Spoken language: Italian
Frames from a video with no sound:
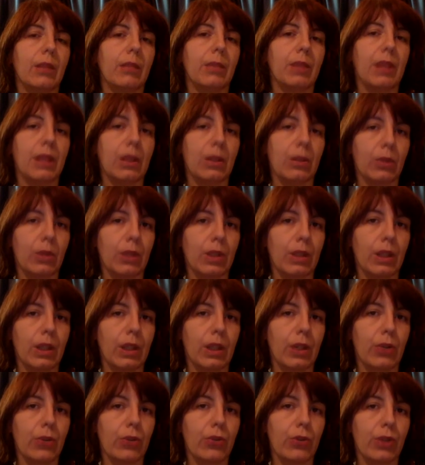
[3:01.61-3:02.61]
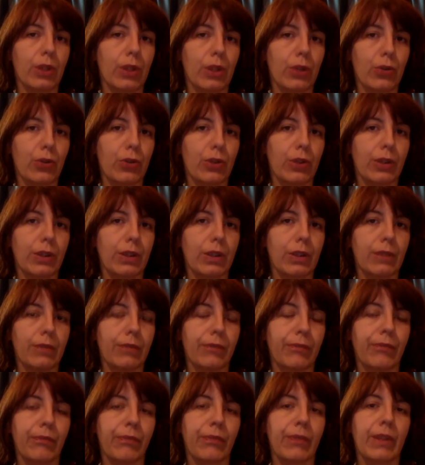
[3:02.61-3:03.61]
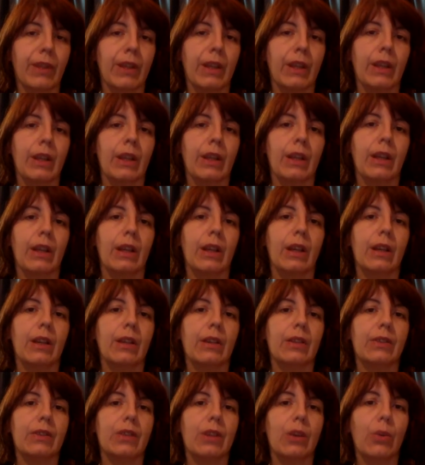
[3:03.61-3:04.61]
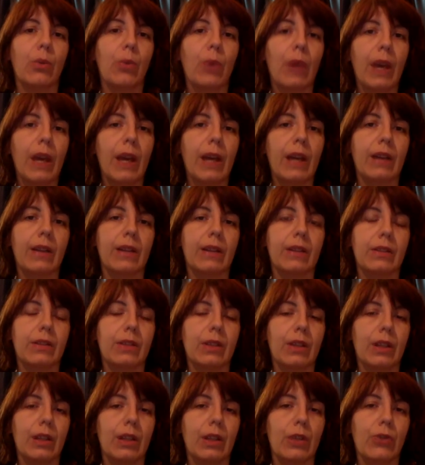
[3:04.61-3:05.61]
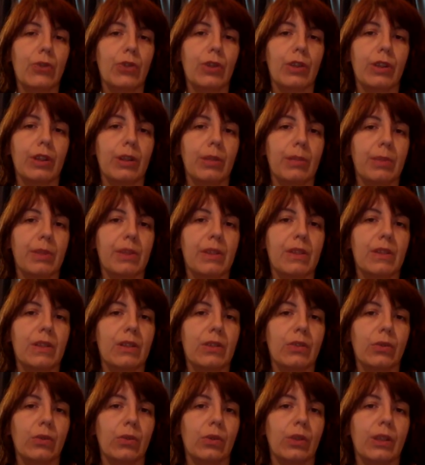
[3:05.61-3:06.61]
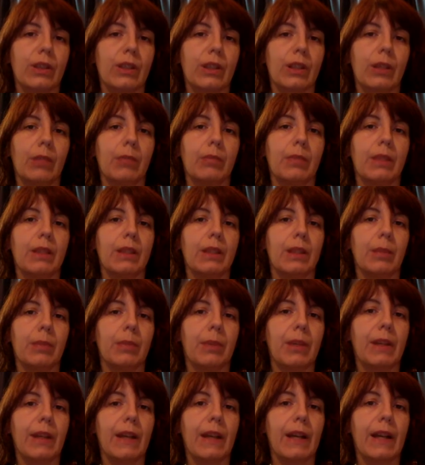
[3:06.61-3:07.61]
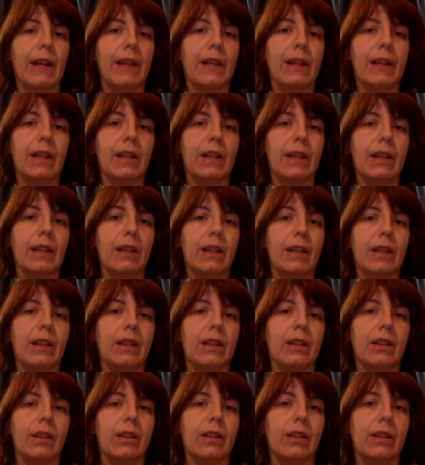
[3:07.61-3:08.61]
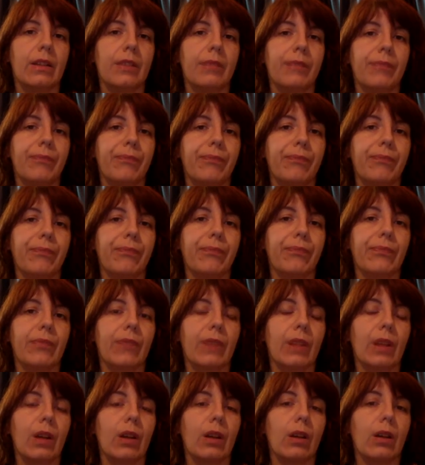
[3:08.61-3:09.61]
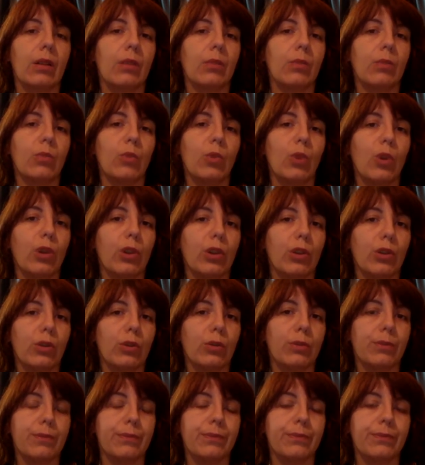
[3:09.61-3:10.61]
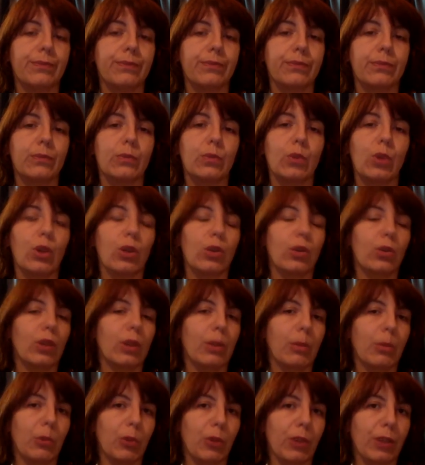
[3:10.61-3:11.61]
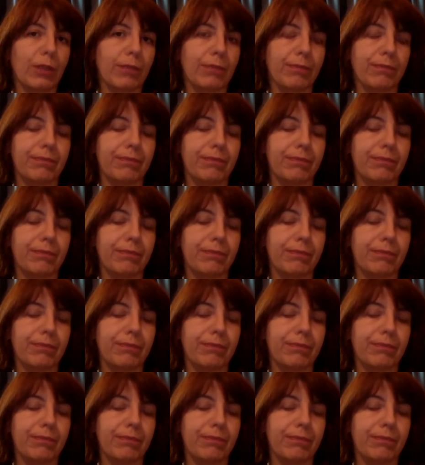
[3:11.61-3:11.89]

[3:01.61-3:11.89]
marito di Trish, Richard. Eh, sia Wayne sia Richard impazziscono letteralmente per lei e ehm, muoiono, muoiono d'amore.